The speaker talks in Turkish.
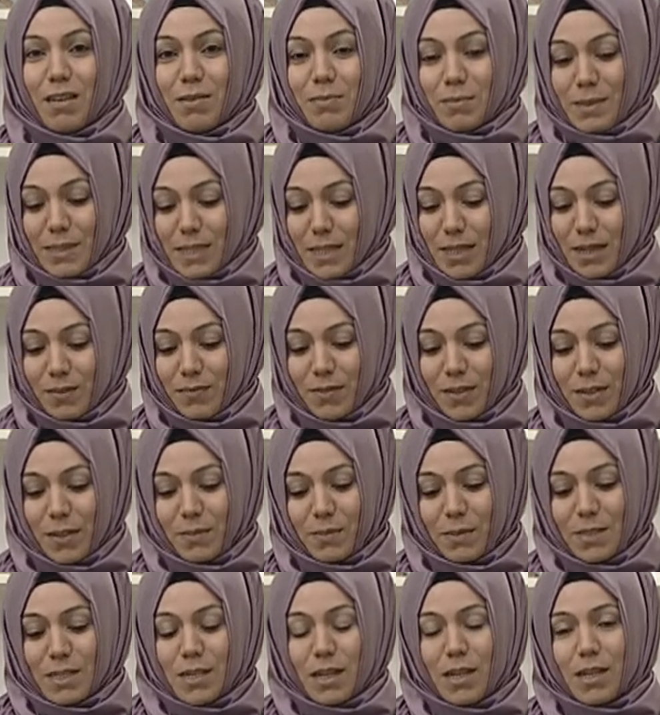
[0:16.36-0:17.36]

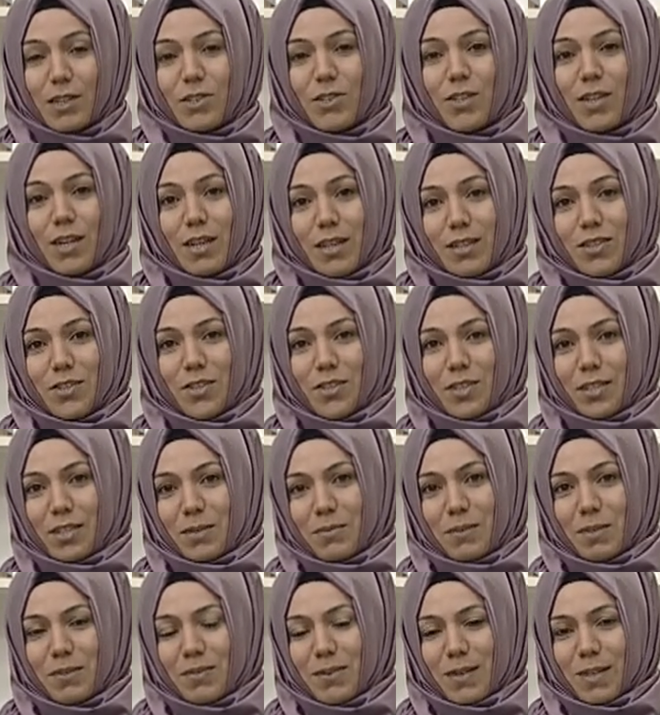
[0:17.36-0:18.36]
Misafirimiz Ayşe Aycan
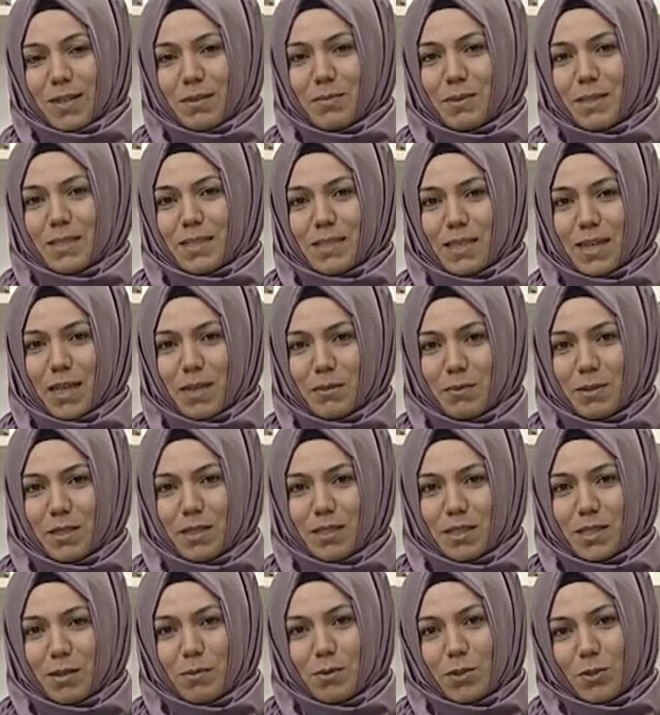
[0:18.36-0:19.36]
hanımefendi bizler
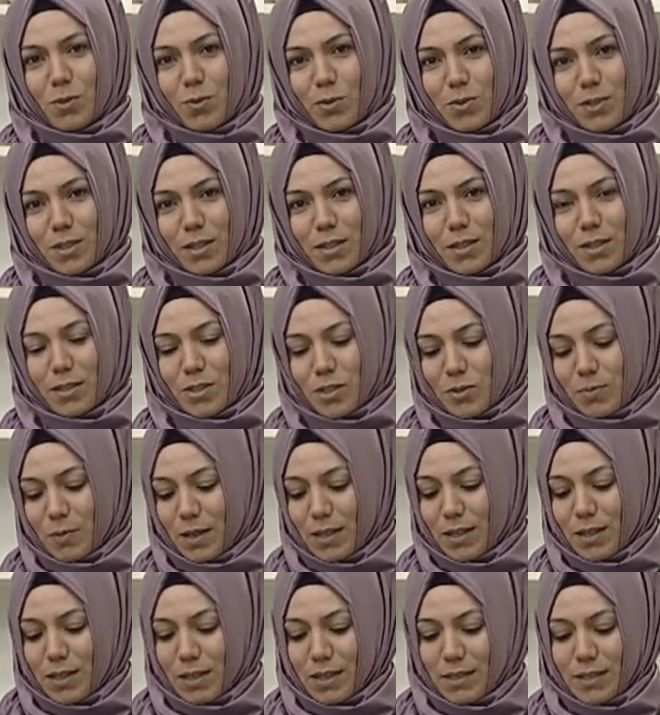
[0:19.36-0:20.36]
birlikte psikolojik
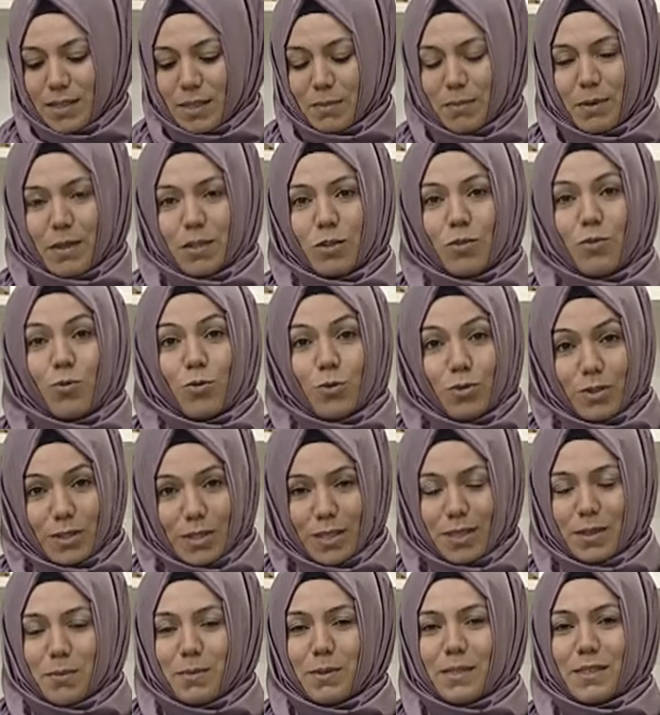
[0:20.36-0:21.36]
danışman aynı zamanda oyun
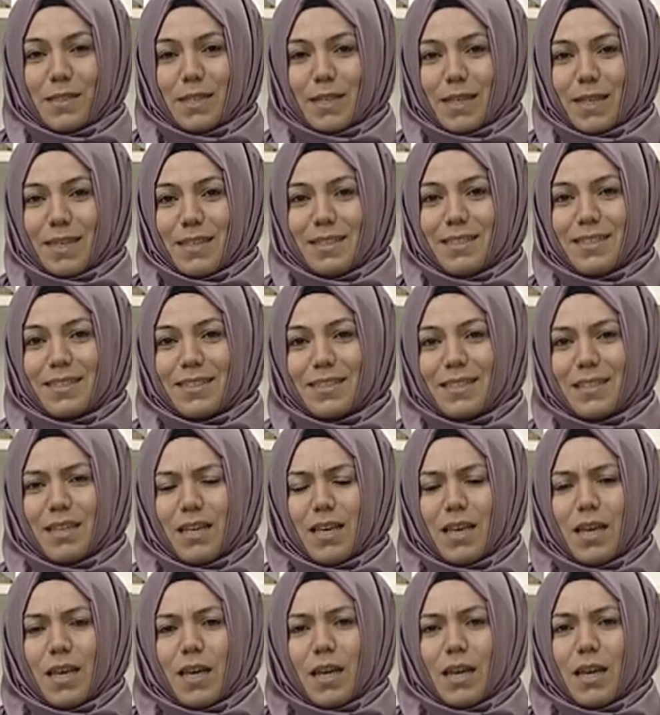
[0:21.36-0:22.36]
terapisti kendisi.
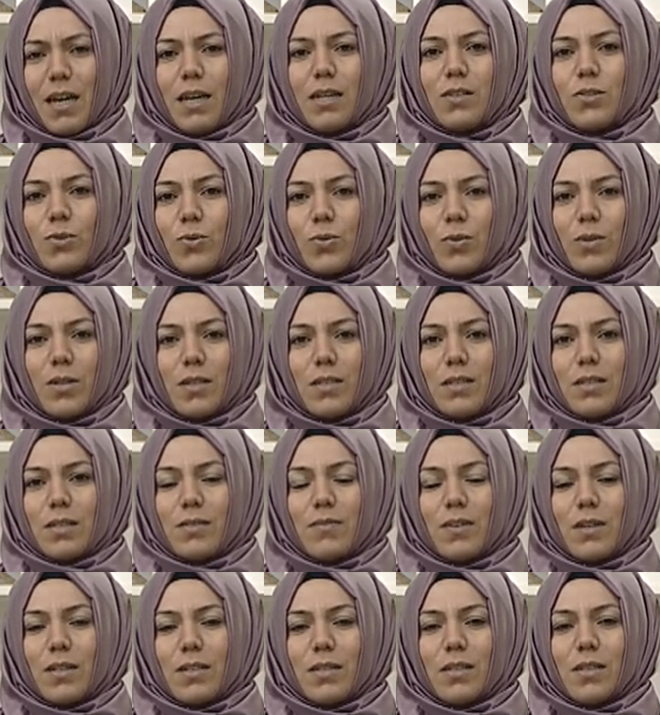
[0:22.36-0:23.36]
Eğer
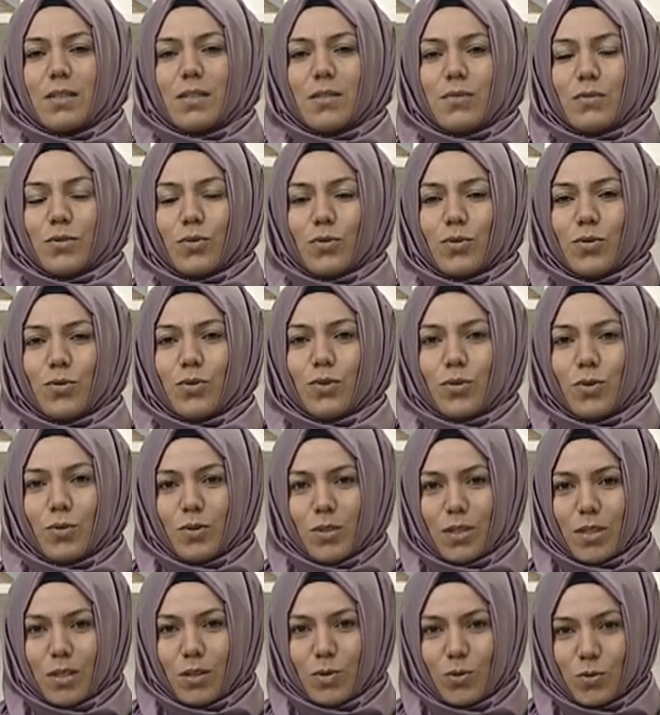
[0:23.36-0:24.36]
sorularınız varsa
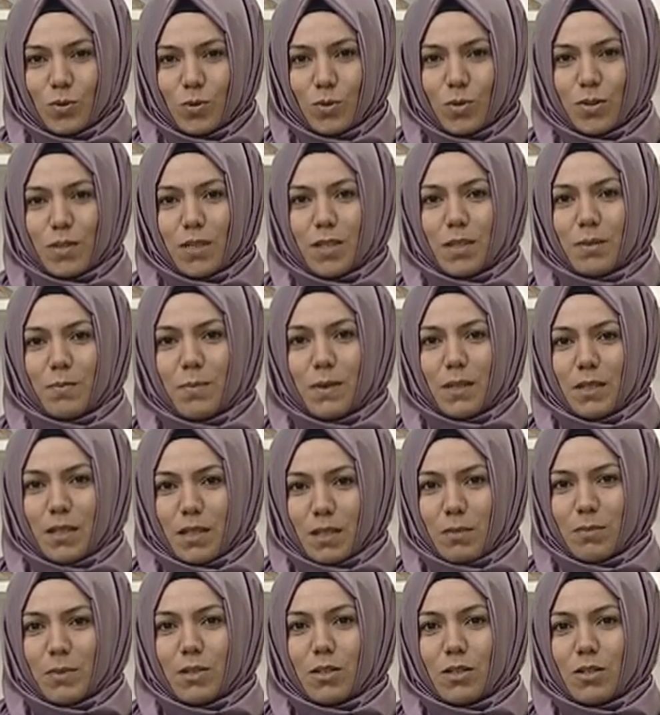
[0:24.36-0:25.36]
0312 341
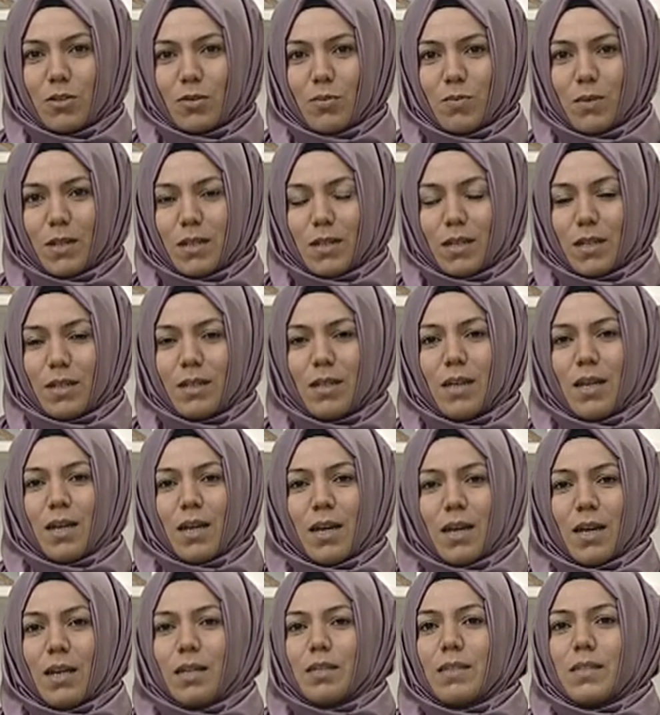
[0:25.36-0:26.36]
2040 numaradan
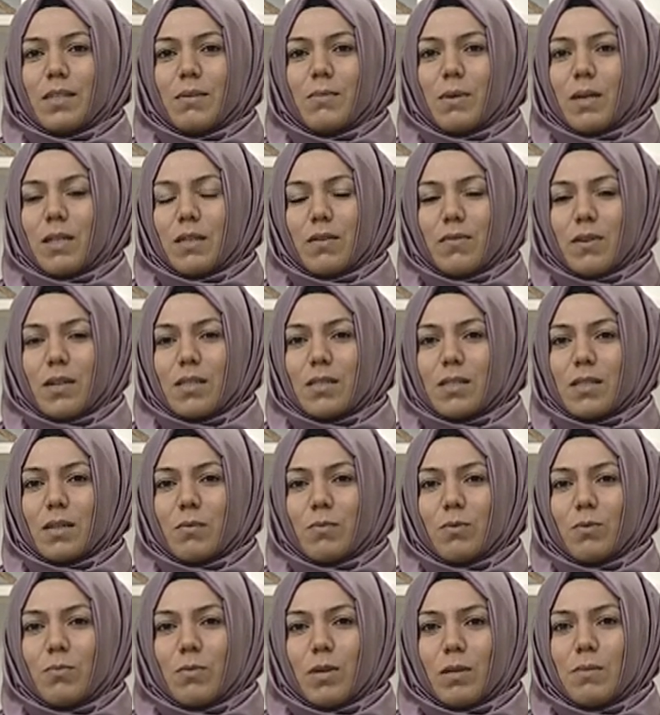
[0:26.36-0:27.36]
aynı zamanda
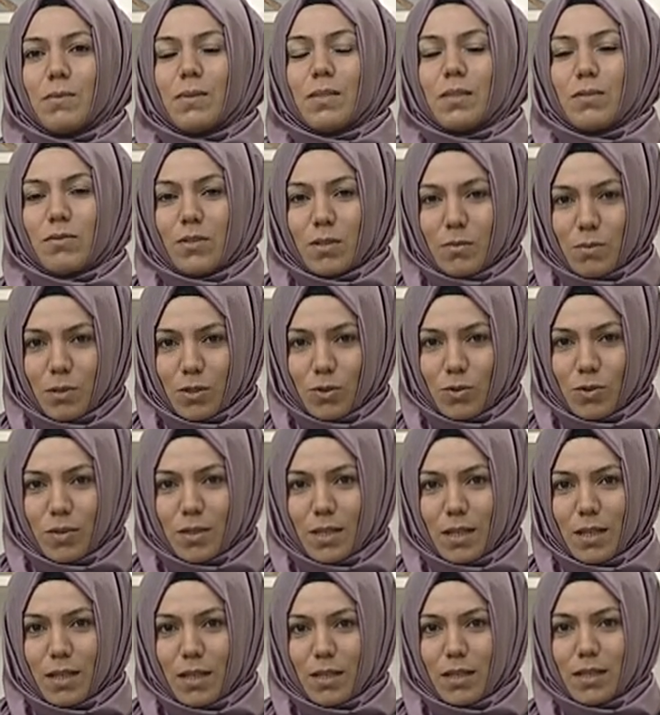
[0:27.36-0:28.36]
WhatsApp numaramız
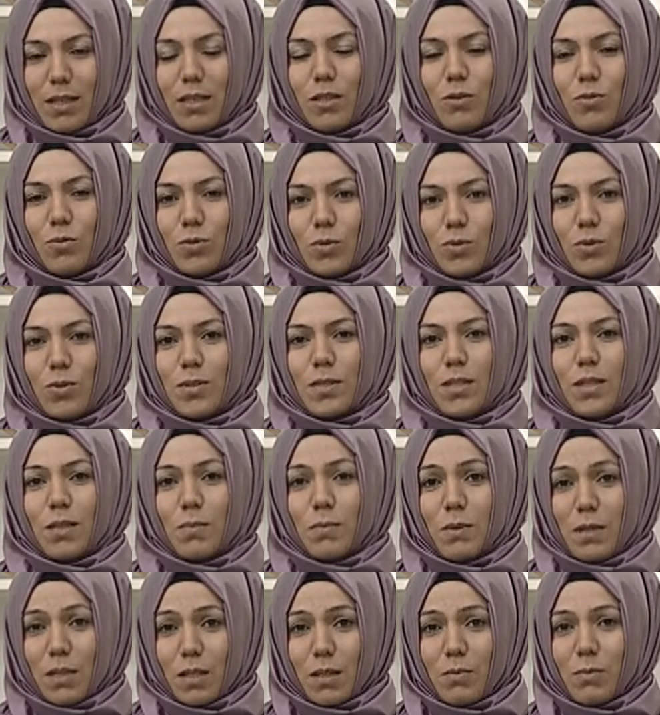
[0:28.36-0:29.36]
0552
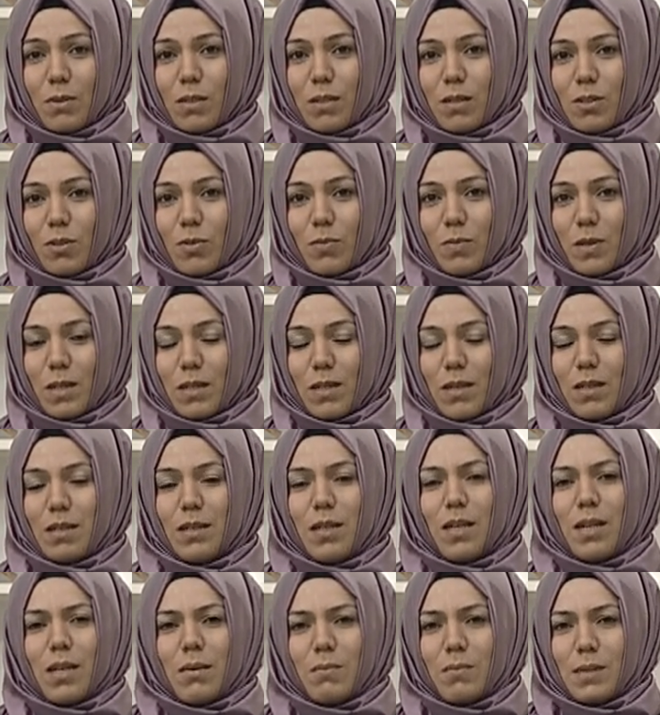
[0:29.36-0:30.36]
341 2040 numaradan
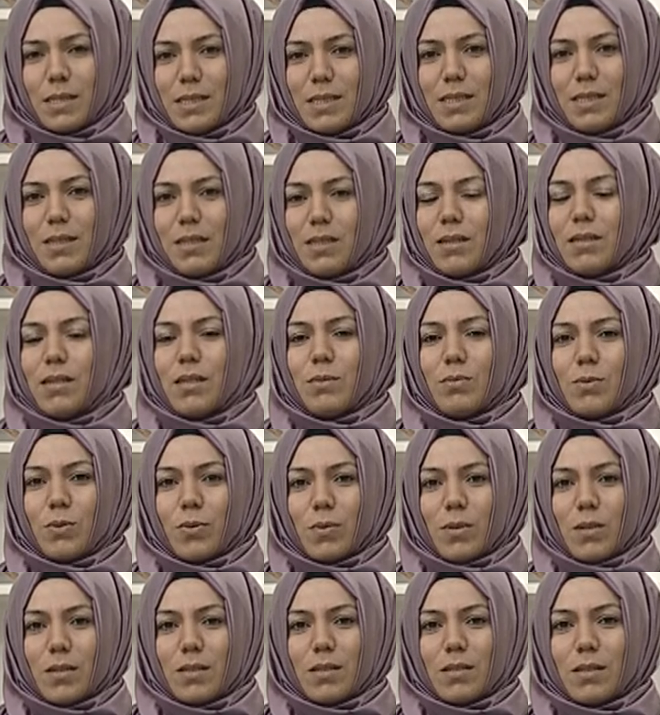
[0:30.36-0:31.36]
bizlere bizleri arayıp
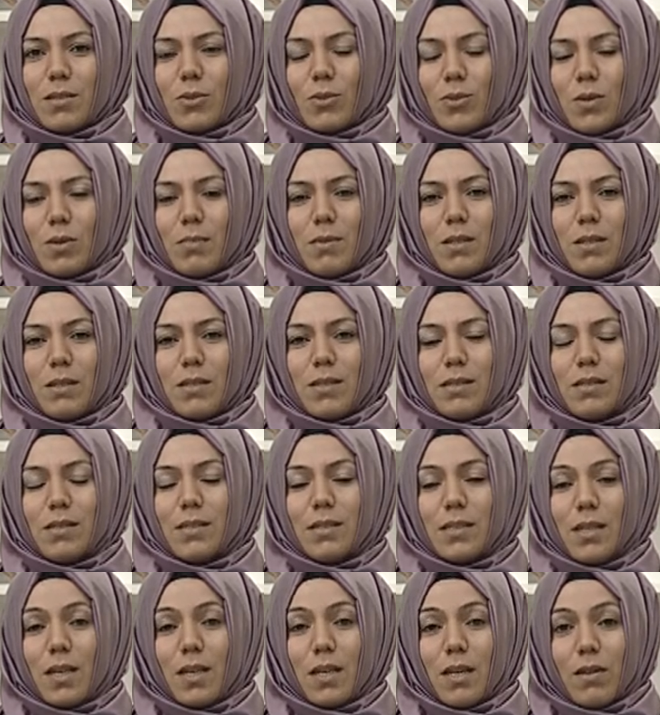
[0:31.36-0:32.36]
sorularınızı
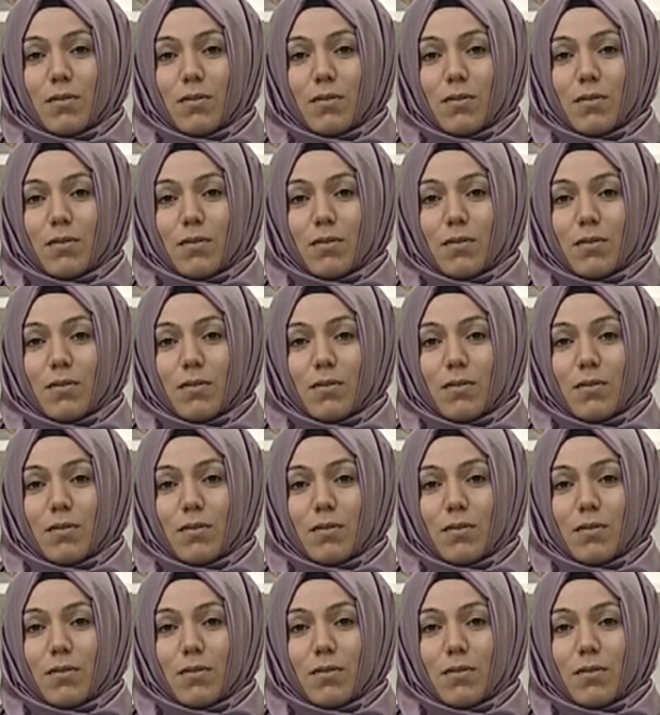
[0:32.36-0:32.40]
sorabilirsiniz.